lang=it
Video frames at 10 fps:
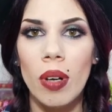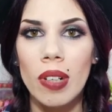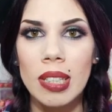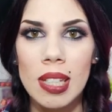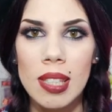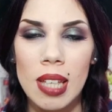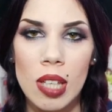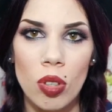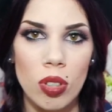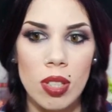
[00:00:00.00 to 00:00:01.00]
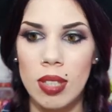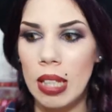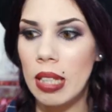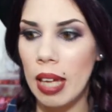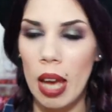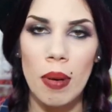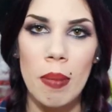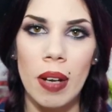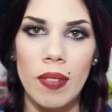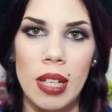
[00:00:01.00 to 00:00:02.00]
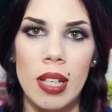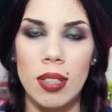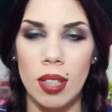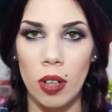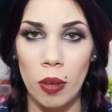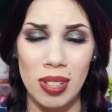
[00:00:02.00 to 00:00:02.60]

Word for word: una volta steso si stende che è una meraviglia, stra,